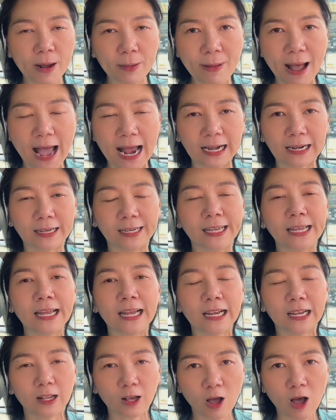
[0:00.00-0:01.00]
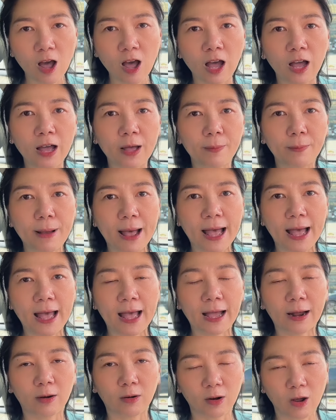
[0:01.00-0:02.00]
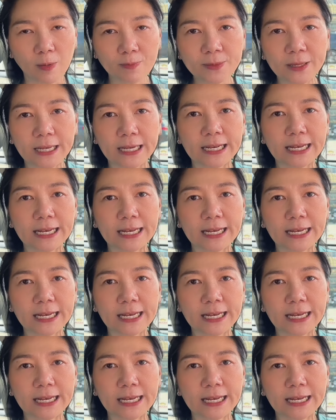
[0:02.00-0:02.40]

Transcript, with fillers: มาก ๆเลย แล้วก็มารอบนี้